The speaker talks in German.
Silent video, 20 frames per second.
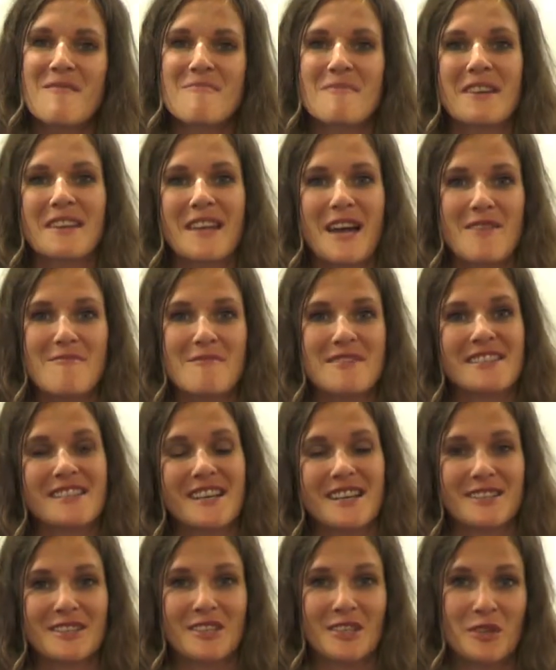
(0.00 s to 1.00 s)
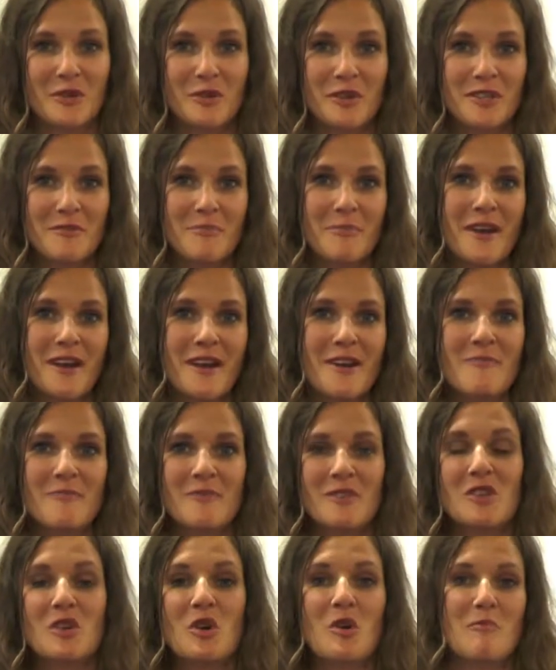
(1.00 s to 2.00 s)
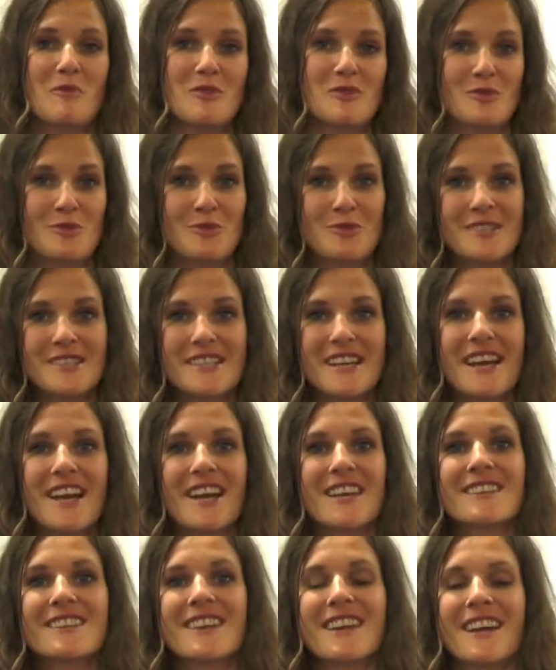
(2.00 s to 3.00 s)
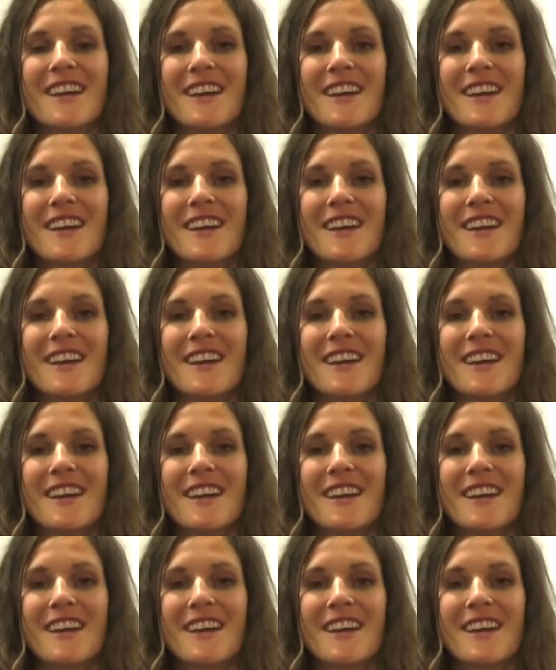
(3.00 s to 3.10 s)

Mein Name ist Katrin Reutmeier, ich komme aus Österreich.